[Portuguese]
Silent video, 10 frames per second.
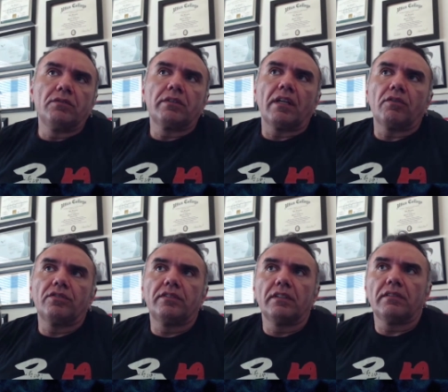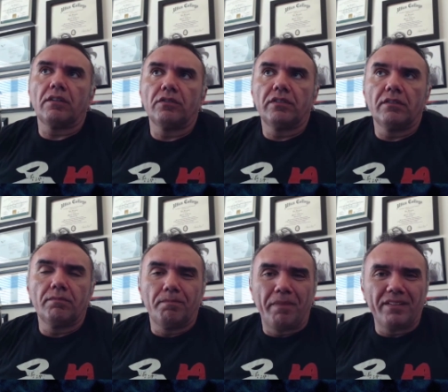o que está acontecendo está
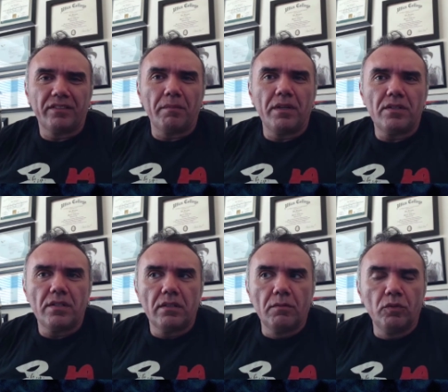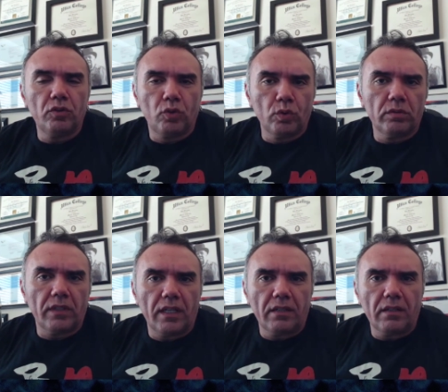acontecendo praticamente no mundo todo
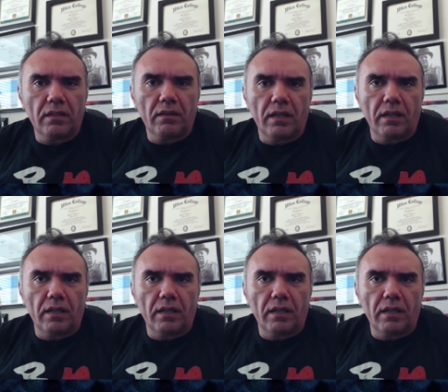está